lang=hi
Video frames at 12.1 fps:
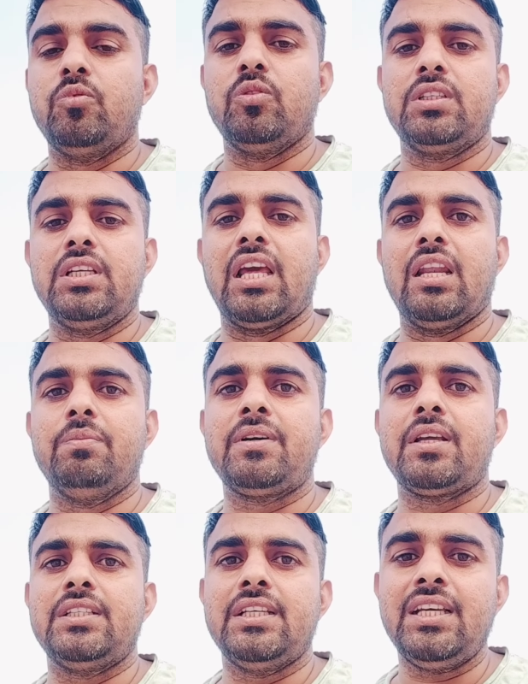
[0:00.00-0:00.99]
उनकी हेल्प
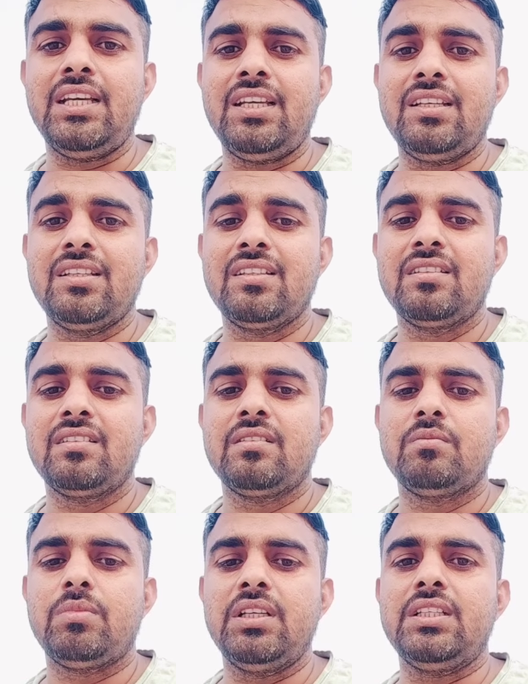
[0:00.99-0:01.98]
करिए
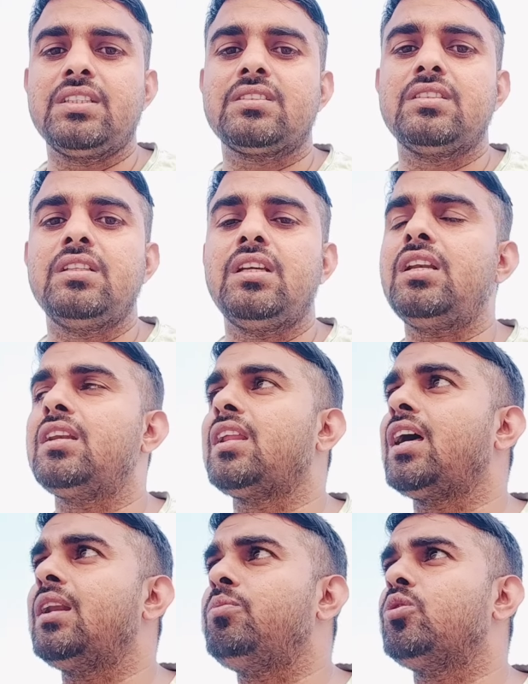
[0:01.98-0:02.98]
भाई किसी ने
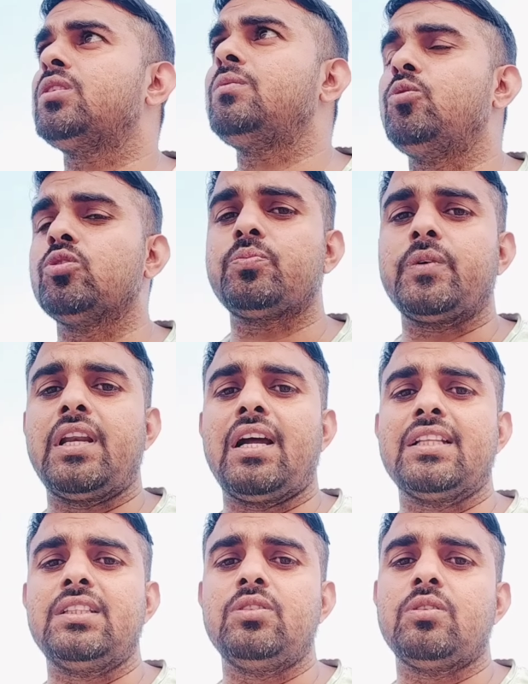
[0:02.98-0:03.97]
लाल बोतल मुँह पे
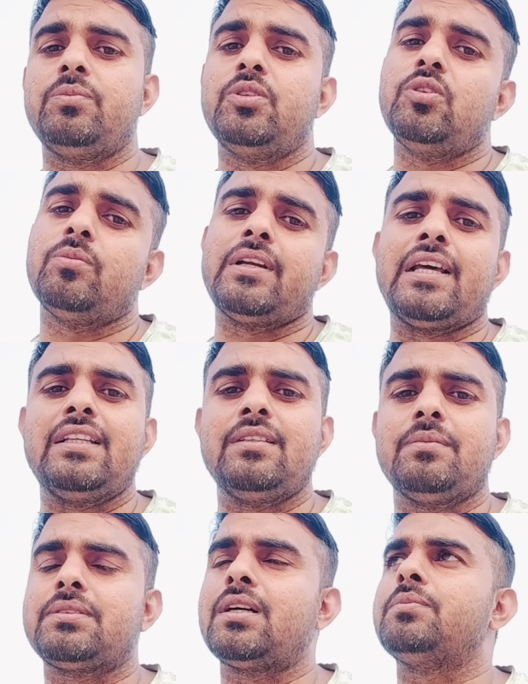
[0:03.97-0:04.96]
लगा दी और वीडियो बना
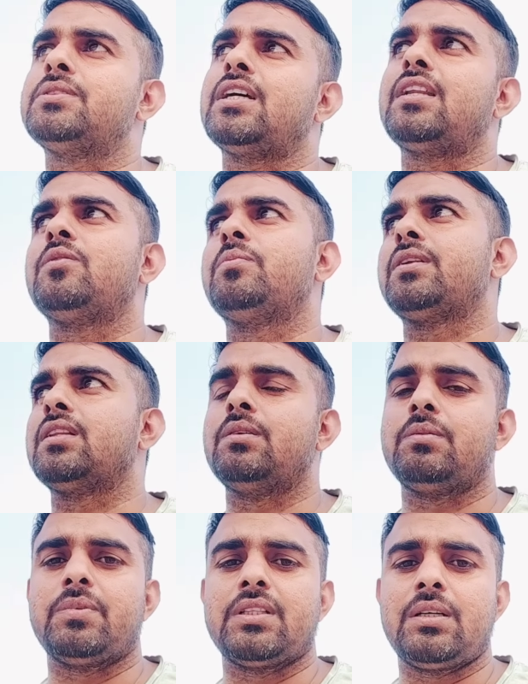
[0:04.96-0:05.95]
ली बताओ बेचारे को
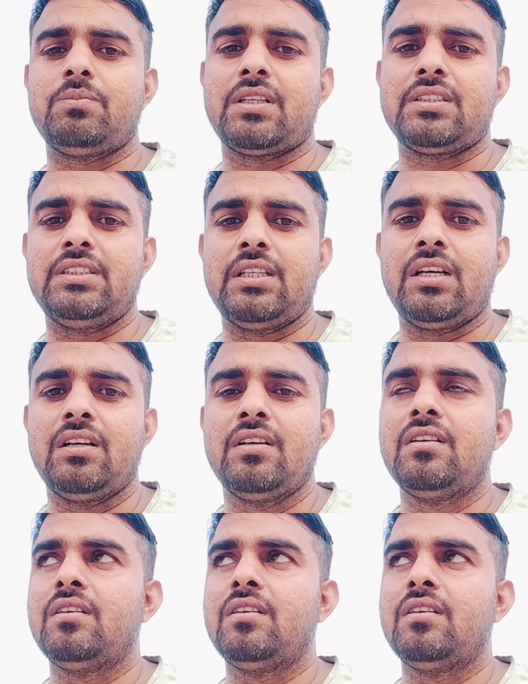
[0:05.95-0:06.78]
बदनाम कर दिया